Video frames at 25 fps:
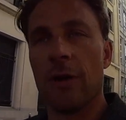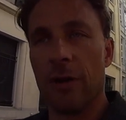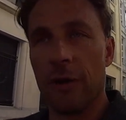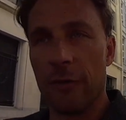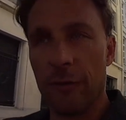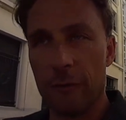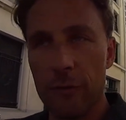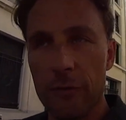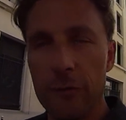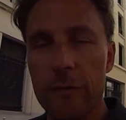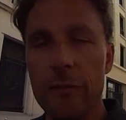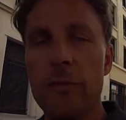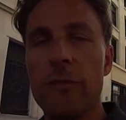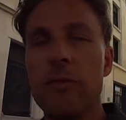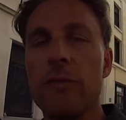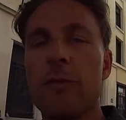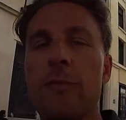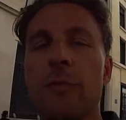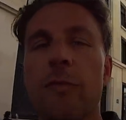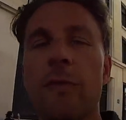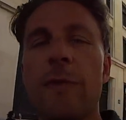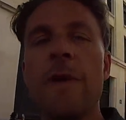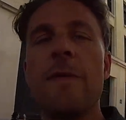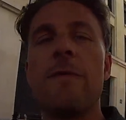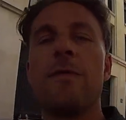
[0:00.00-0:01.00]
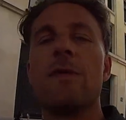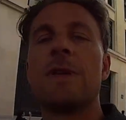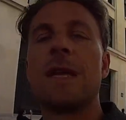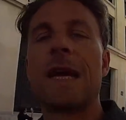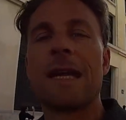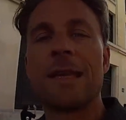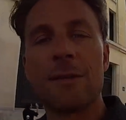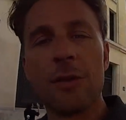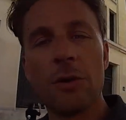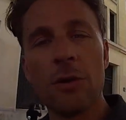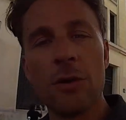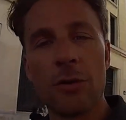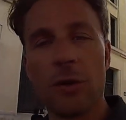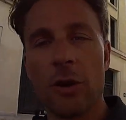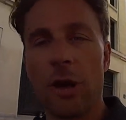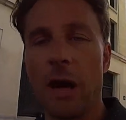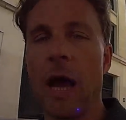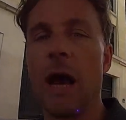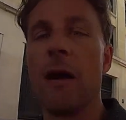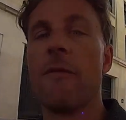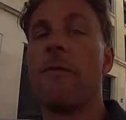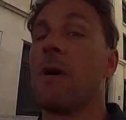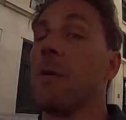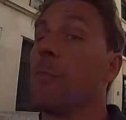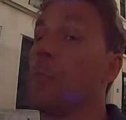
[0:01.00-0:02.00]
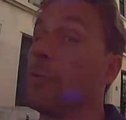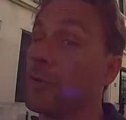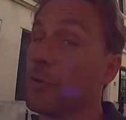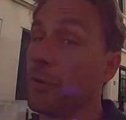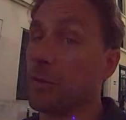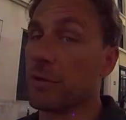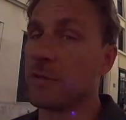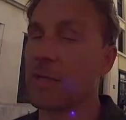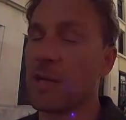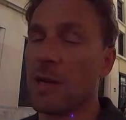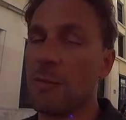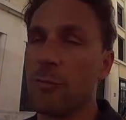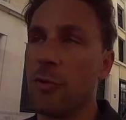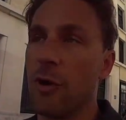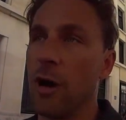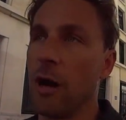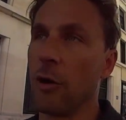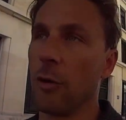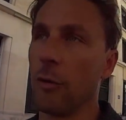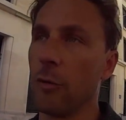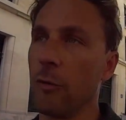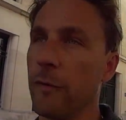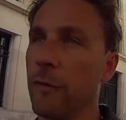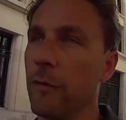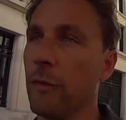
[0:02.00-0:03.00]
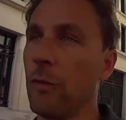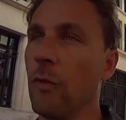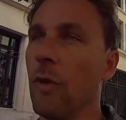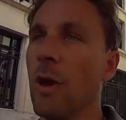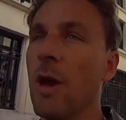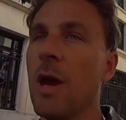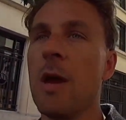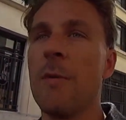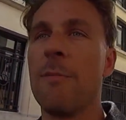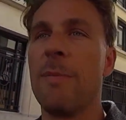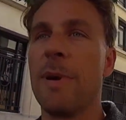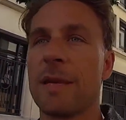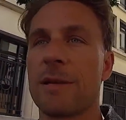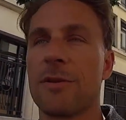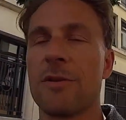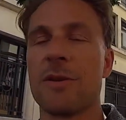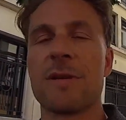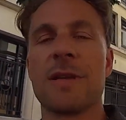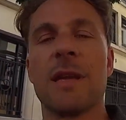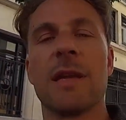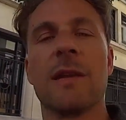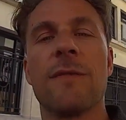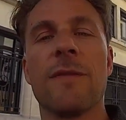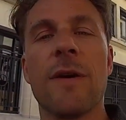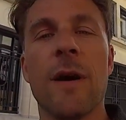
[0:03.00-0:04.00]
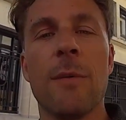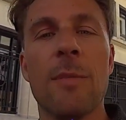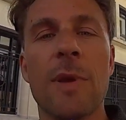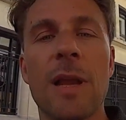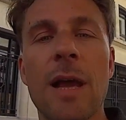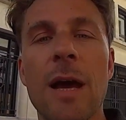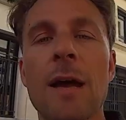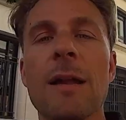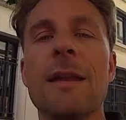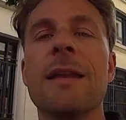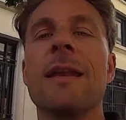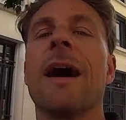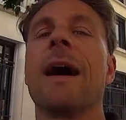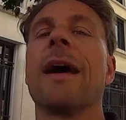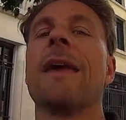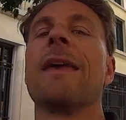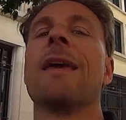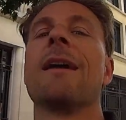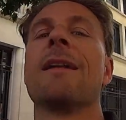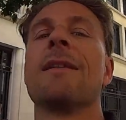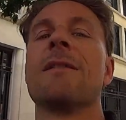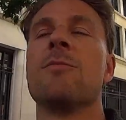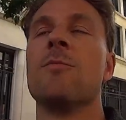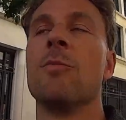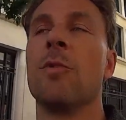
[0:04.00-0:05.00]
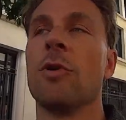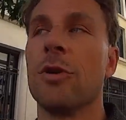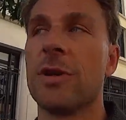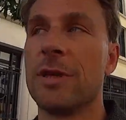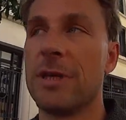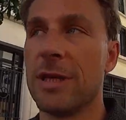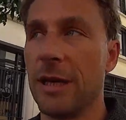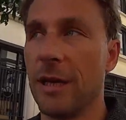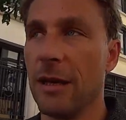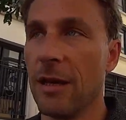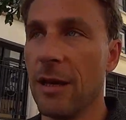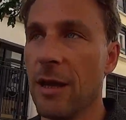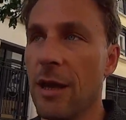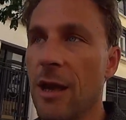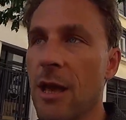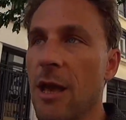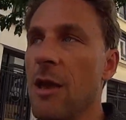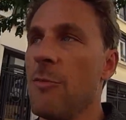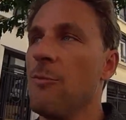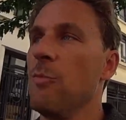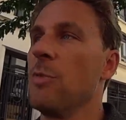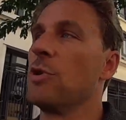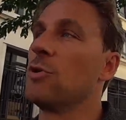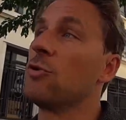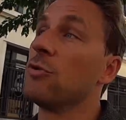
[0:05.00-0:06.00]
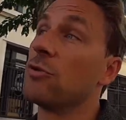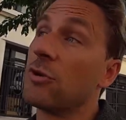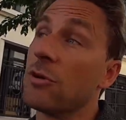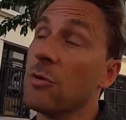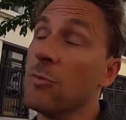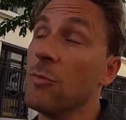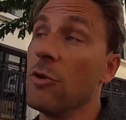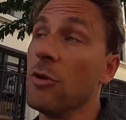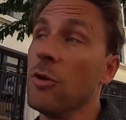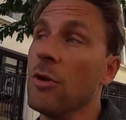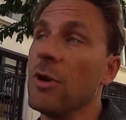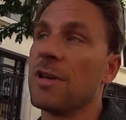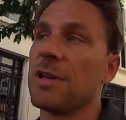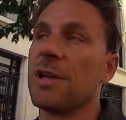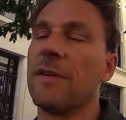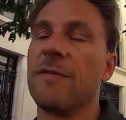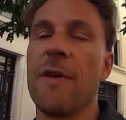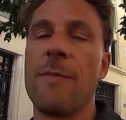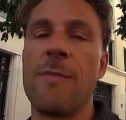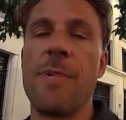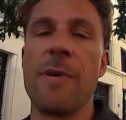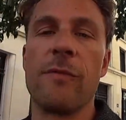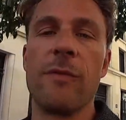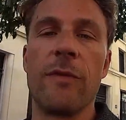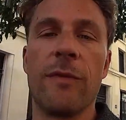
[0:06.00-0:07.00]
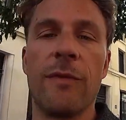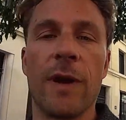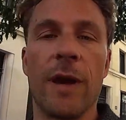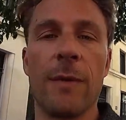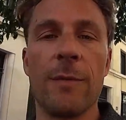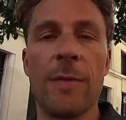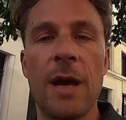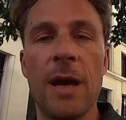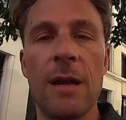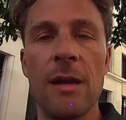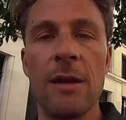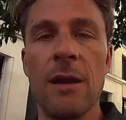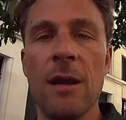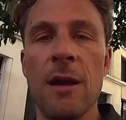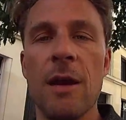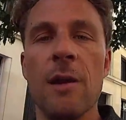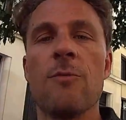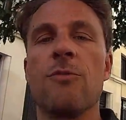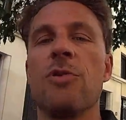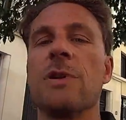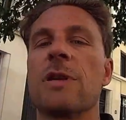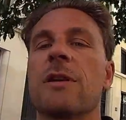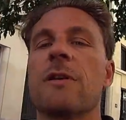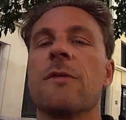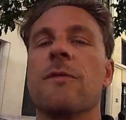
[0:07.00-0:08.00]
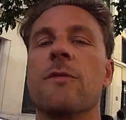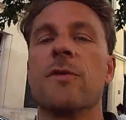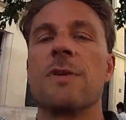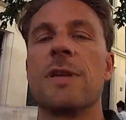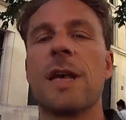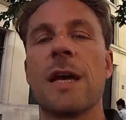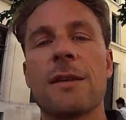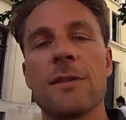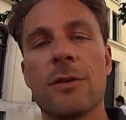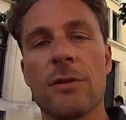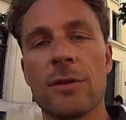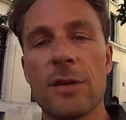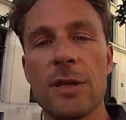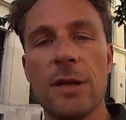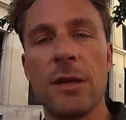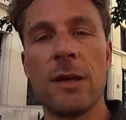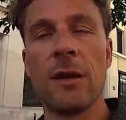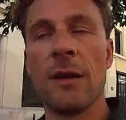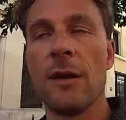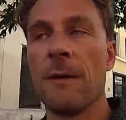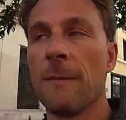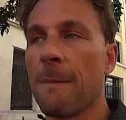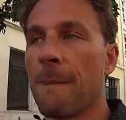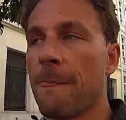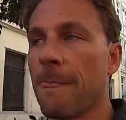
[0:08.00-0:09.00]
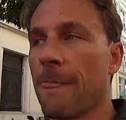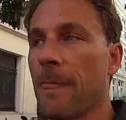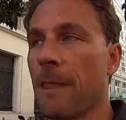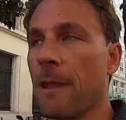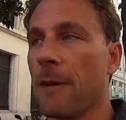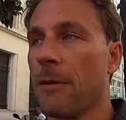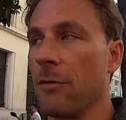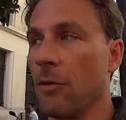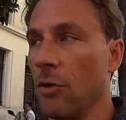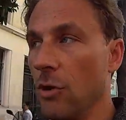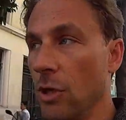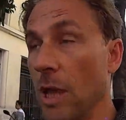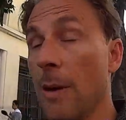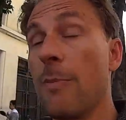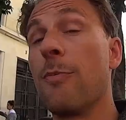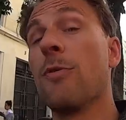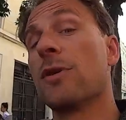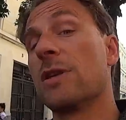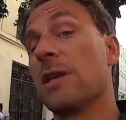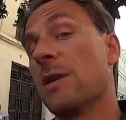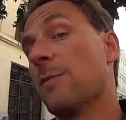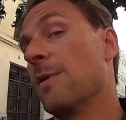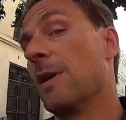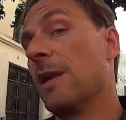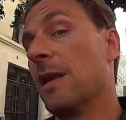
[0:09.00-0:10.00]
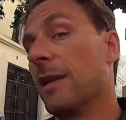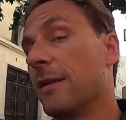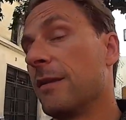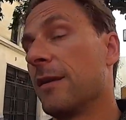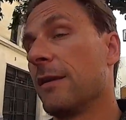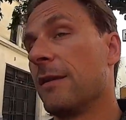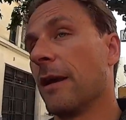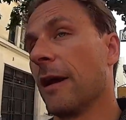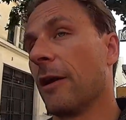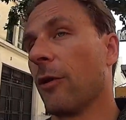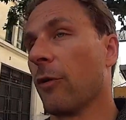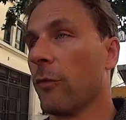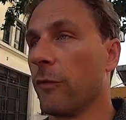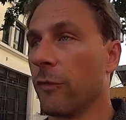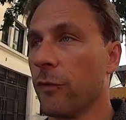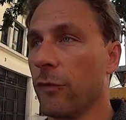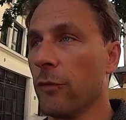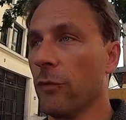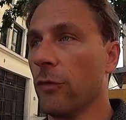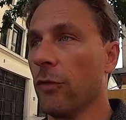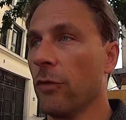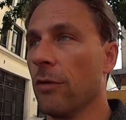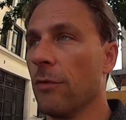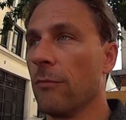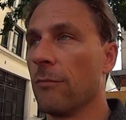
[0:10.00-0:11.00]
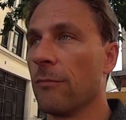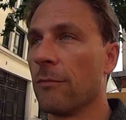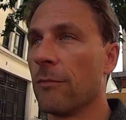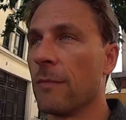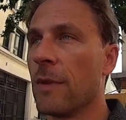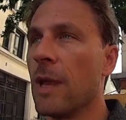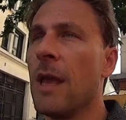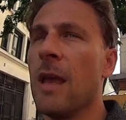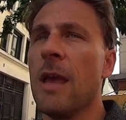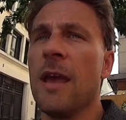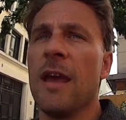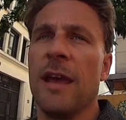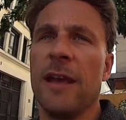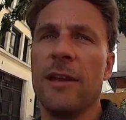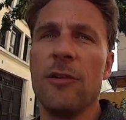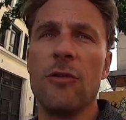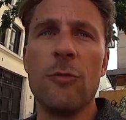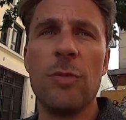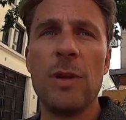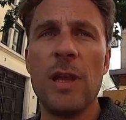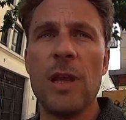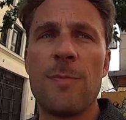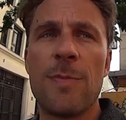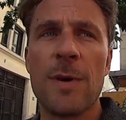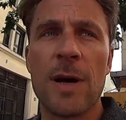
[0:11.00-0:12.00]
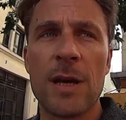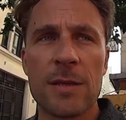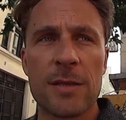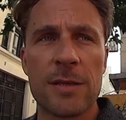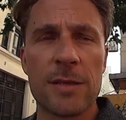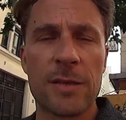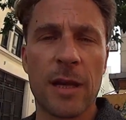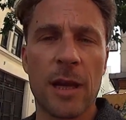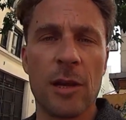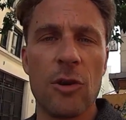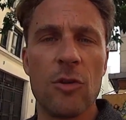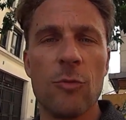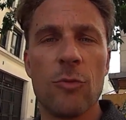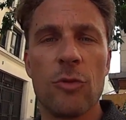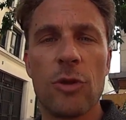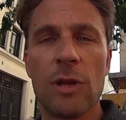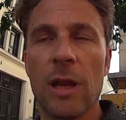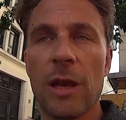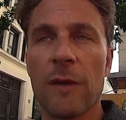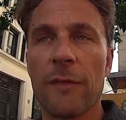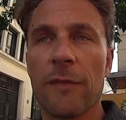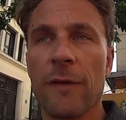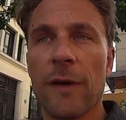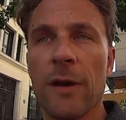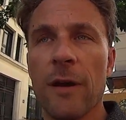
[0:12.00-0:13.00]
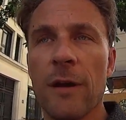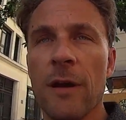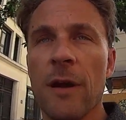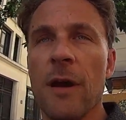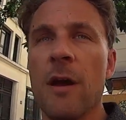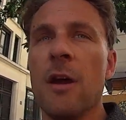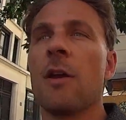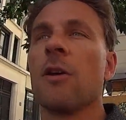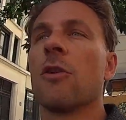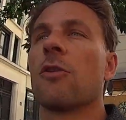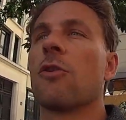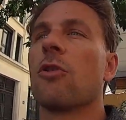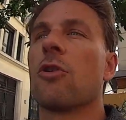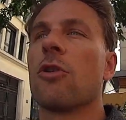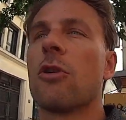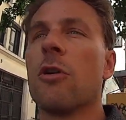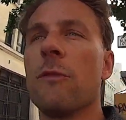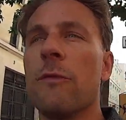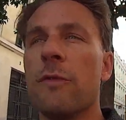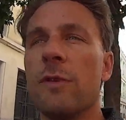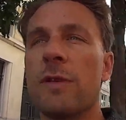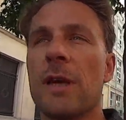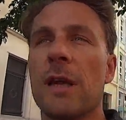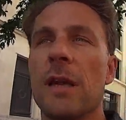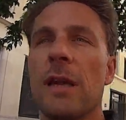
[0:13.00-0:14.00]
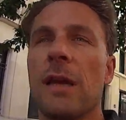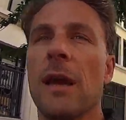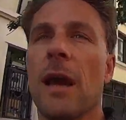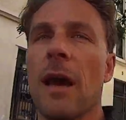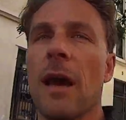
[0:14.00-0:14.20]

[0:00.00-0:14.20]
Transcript: vous, vous, pouvez vous attendre à avoir potentiellement un refus, parce que cette femme-là n'a rien demandé. Mais justement, ça ne va pas vous faire mal, puisque vous attendez la possibilité d'un refus. Et n'oubliez pas, ce sera le mot de la fin, que quand vous allez